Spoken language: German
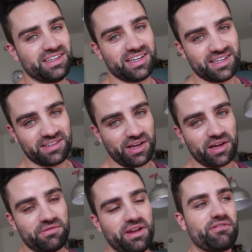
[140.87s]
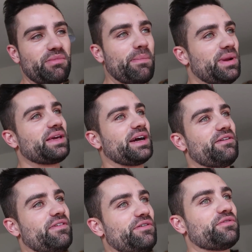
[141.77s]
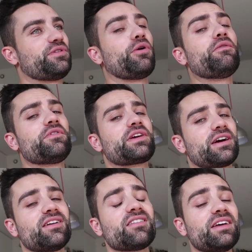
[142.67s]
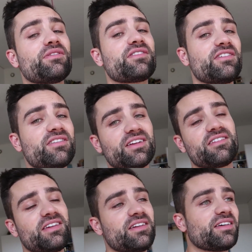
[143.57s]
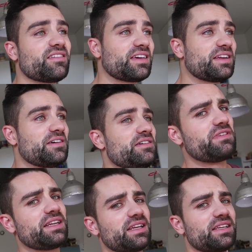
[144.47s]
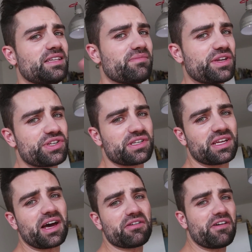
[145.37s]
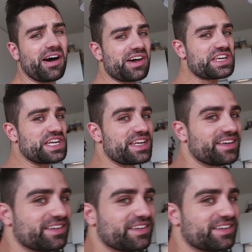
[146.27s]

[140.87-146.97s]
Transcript: Äh, ja, ich will einfach mal einen Blick reinwerfen. Ich hoffe, ich kann das etwas distanzierter sehen und werde dann nicht die Menschen danach verarschen.